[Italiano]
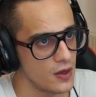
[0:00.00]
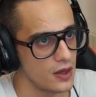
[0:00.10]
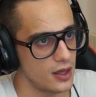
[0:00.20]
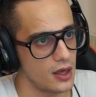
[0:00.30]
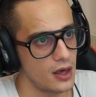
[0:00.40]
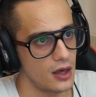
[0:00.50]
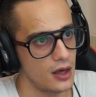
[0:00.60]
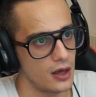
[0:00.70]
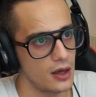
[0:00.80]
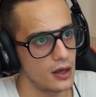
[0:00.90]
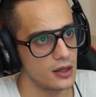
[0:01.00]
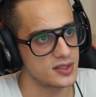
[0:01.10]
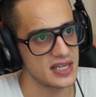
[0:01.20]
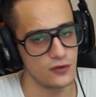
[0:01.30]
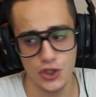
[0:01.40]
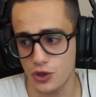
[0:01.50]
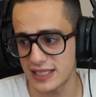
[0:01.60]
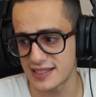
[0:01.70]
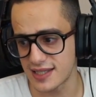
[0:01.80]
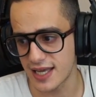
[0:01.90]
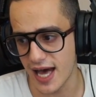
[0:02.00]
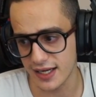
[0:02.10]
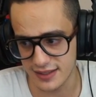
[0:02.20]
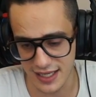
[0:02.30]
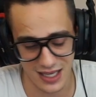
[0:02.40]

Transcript: Uh, se voi giocate sta carta,